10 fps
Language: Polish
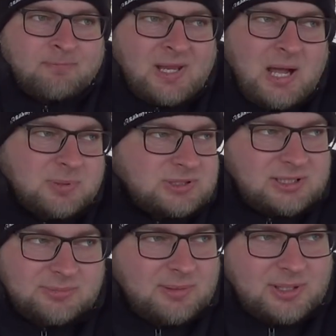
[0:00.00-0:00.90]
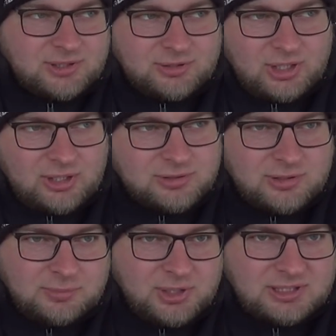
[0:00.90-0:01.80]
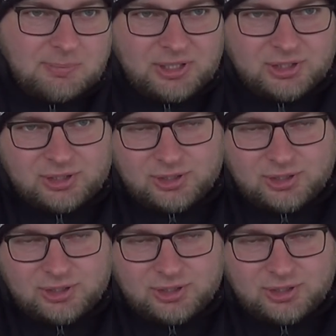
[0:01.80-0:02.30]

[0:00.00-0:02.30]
A poza tym nie ma czegoś takiego, że on się zapasie.